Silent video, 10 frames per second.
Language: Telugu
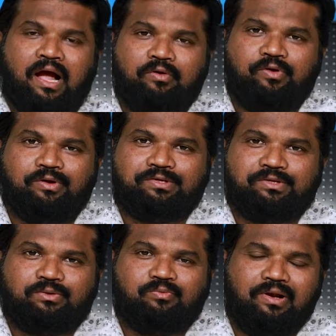హాయ్ వ్యూర్స్
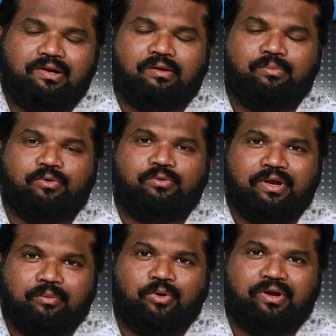వెల్కమ్ టు
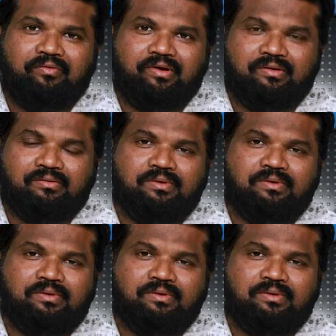రెయిన్బో టీవీ